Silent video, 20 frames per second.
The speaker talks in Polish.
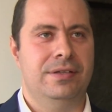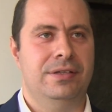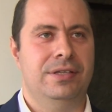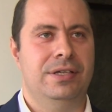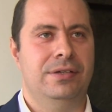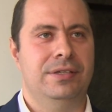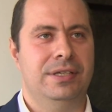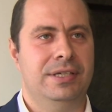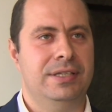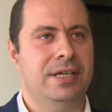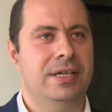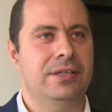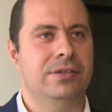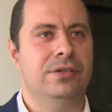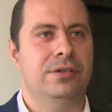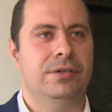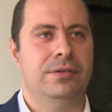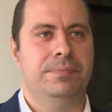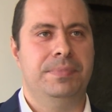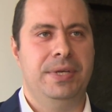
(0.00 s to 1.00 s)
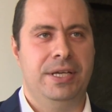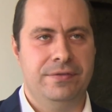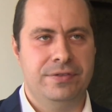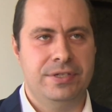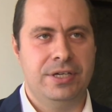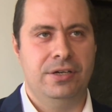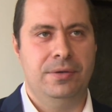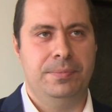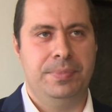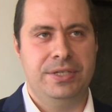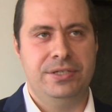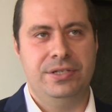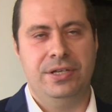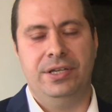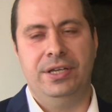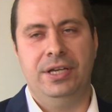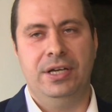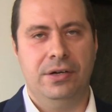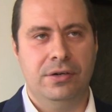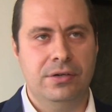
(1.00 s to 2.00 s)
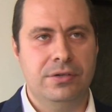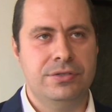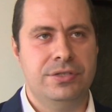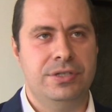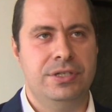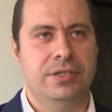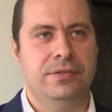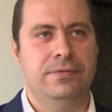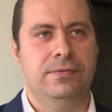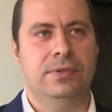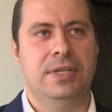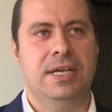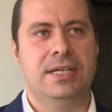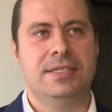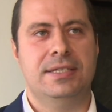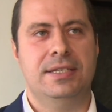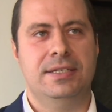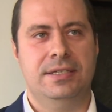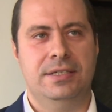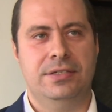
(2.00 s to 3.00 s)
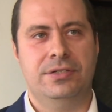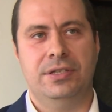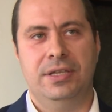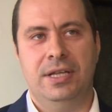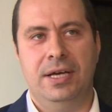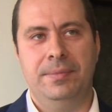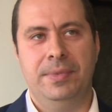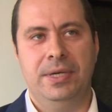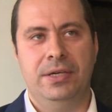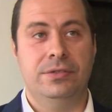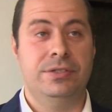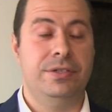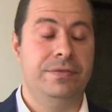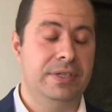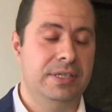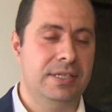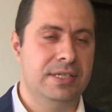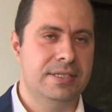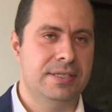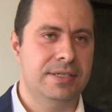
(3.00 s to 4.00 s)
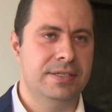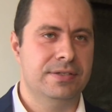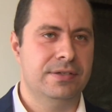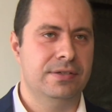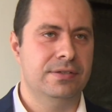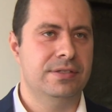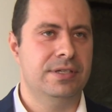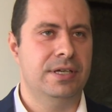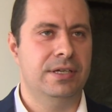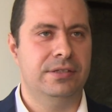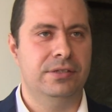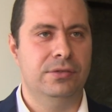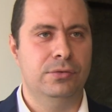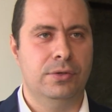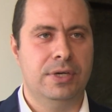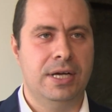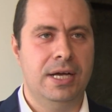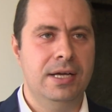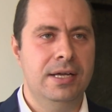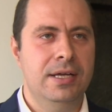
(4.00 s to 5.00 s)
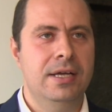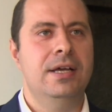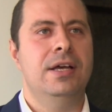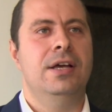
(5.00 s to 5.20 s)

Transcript: to dyktando 1 października o godzinie 12 zaczynamy, o 19 jest koncert Luka.